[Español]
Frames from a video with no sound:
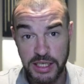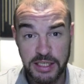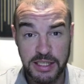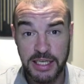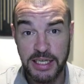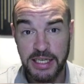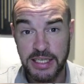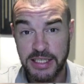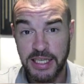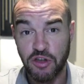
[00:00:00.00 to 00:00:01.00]
este, en
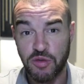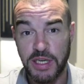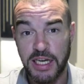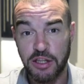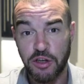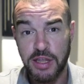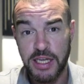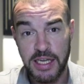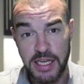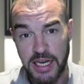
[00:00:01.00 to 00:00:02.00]
este
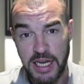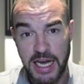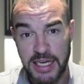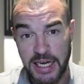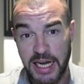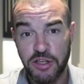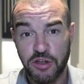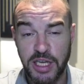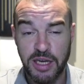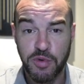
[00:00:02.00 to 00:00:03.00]
2014. Hay Gallo
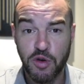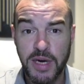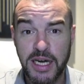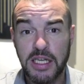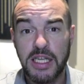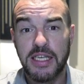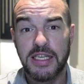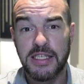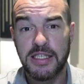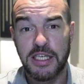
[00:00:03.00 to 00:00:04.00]
y hay Pluma.
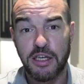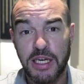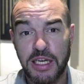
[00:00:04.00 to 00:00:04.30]
Y si no me